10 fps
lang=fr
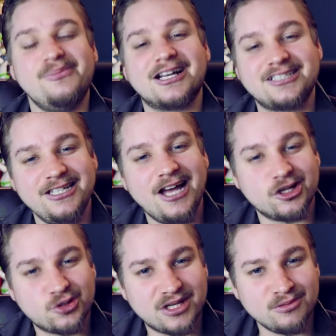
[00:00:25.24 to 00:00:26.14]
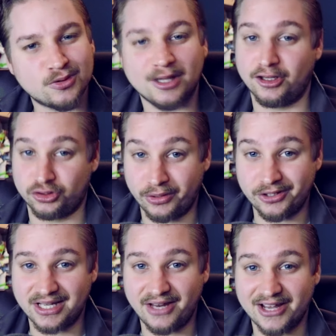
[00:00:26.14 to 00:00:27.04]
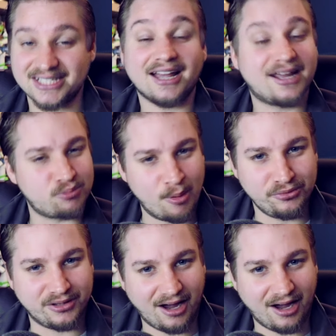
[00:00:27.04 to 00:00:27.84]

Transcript: et merci à ceux qui me souhaitent joyeux anniversaire 4 mois plus